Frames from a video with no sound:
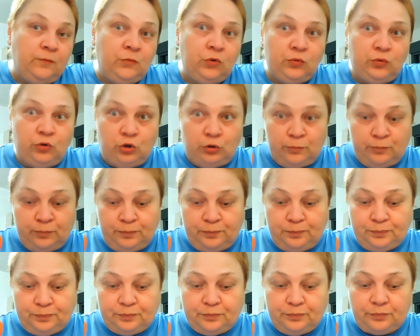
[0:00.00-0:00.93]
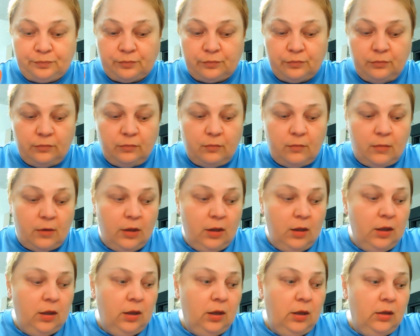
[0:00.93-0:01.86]
Ну все.
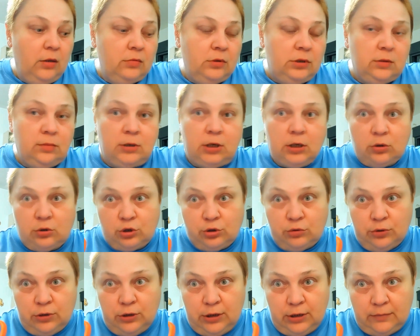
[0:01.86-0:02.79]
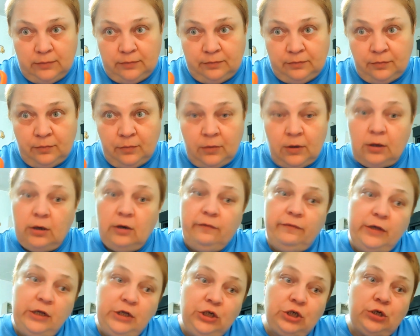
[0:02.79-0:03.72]
Всем хорошего дня, или
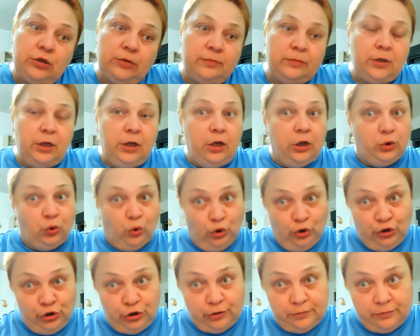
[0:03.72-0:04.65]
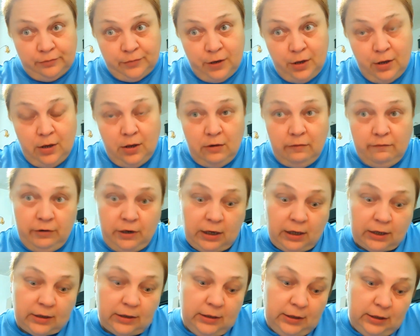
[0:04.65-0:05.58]
вечера, или ночера,
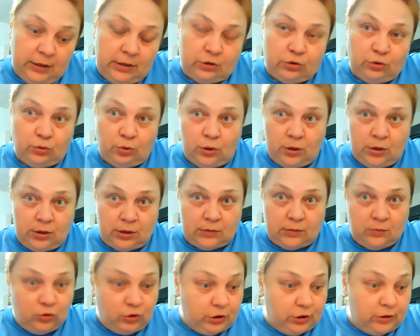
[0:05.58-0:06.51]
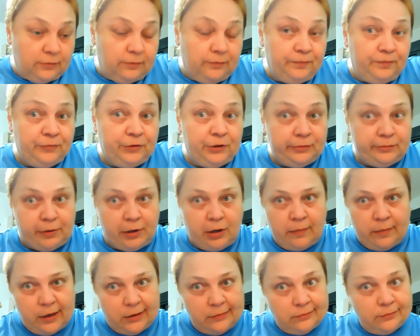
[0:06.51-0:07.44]
выходных, кто когда смотрит. Всем
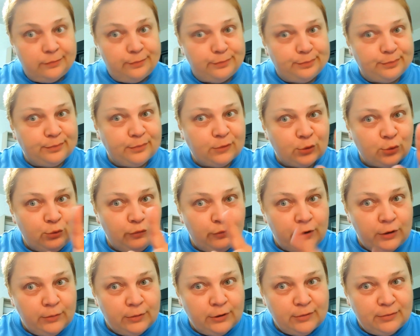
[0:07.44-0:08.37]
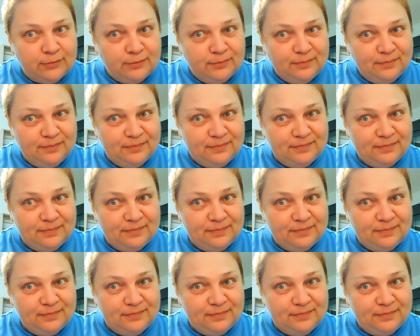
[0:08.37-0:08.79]
пока-пока. Увидимся.